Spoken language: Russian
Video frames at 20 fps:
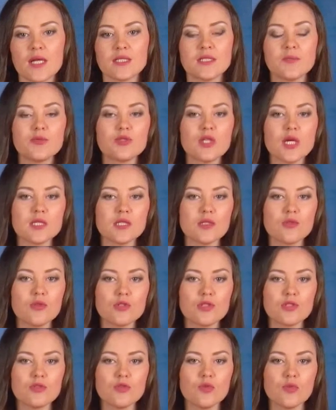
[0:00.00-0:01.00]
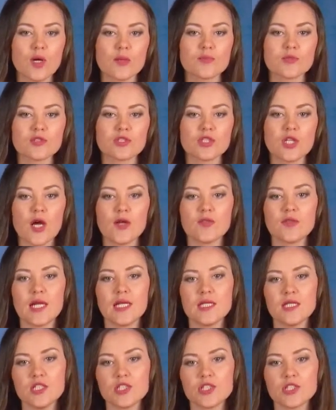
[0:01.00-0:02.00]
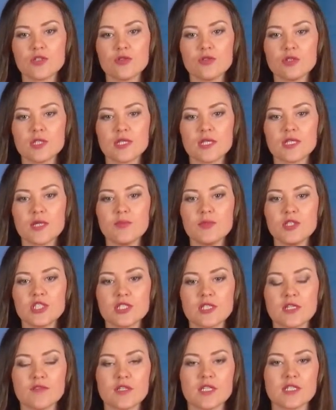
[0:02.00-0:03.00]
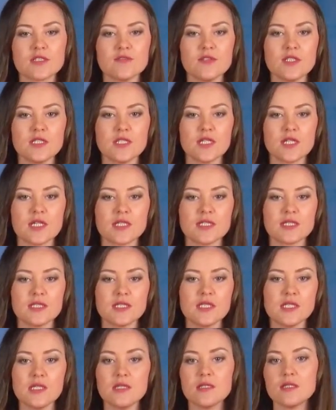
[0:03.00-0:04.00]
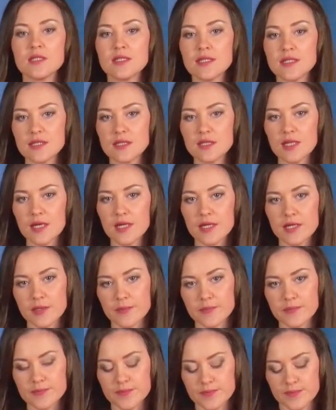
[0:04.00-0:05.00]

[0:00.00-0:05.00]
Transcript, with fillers: Депутаты Госдумы обсуждают дальнейший ход экономического развития России и Китая.